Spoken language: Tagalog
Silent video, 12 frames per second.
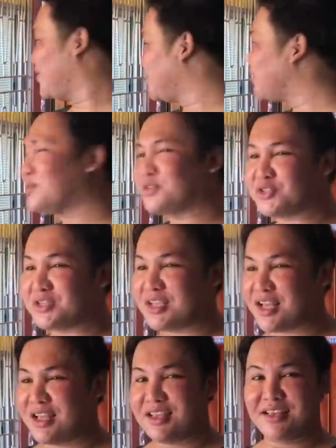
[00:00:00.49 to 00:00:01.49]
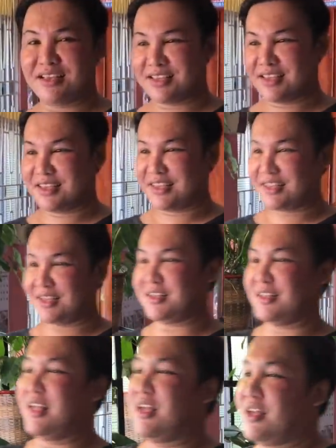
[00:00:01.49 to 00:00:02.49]
Tapos oh, ako chicha. Isbog sa tate. Eh. Okay, ah,
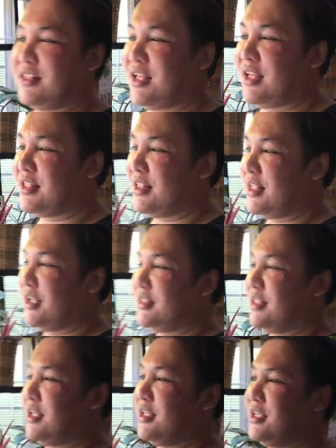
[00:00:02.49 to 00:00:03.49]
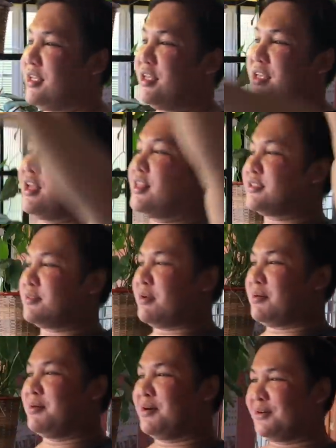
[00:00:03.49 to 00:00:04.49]
maglarong ah, kwan. Ala, ah, ala, ala, ala. Yan, sa
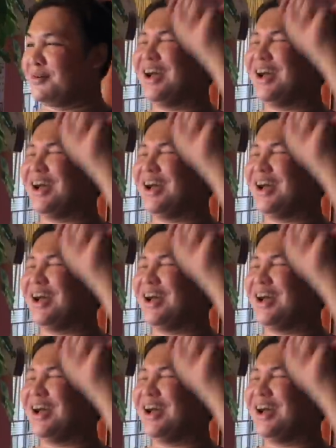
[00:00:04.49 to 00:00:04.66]
ibabaw.